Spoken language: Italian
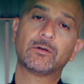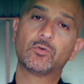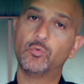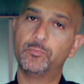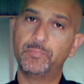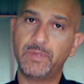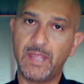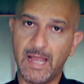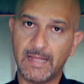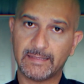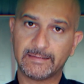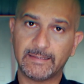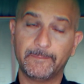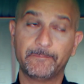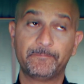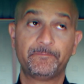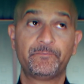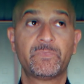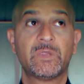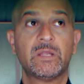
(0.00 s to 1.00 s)
copiata
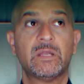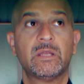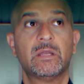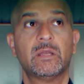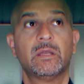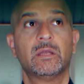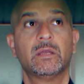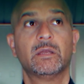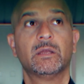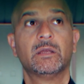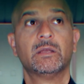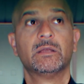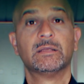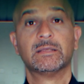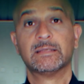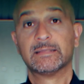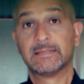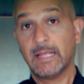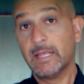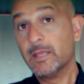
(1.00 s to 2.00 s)

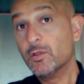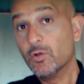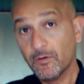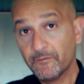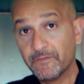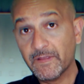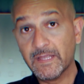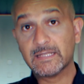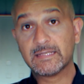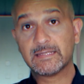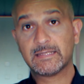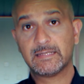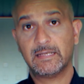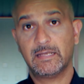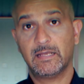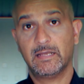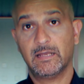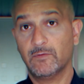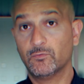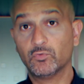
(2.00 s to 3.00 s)
se io avessi
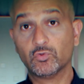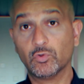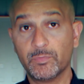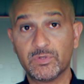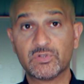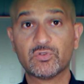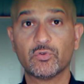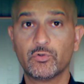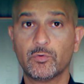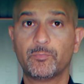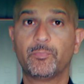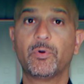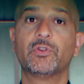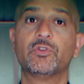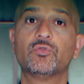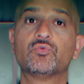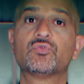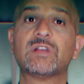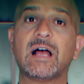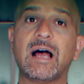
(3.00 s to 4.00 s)
avuto bisogno poi
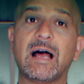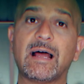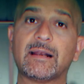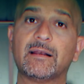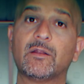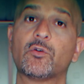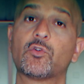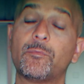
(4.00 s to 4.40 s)
di usarla,